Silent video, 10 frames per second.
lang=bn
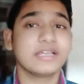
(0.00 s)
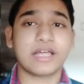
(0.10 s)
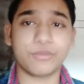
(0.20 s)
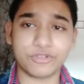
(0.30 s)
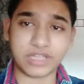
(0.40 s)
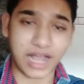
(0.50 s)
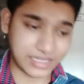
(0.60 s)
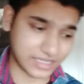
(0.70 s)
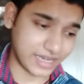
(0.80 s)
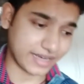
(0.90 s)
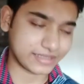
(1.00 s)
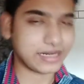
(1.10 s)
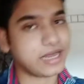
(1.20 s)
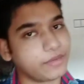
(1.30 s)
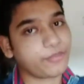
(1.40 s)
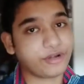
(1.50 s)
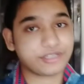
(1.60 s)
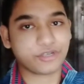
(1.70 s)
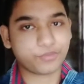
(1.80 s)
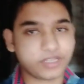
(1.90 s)
তার মধ্যে আজকে একটা আর
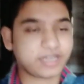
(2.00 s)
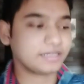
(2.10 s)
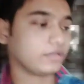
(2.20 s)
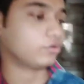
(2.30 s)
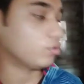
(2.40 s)
পরের সপ্তাহে একটা